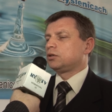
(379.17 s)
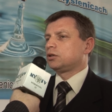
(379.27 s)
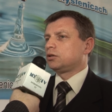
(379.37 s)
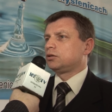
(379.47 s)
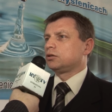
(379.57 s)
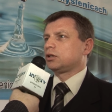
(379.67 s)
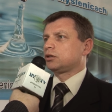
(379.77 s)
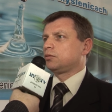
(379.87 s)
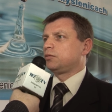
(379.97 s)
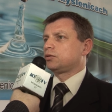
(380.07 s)
jeżeli chodzi o
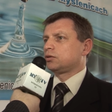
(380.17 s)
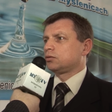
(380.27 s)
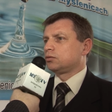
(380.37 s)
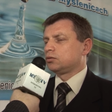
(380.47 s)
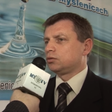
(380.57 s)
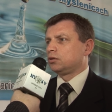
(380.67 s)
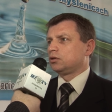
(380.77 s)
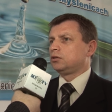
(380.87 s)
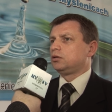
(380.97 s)
zasoby w stosunku do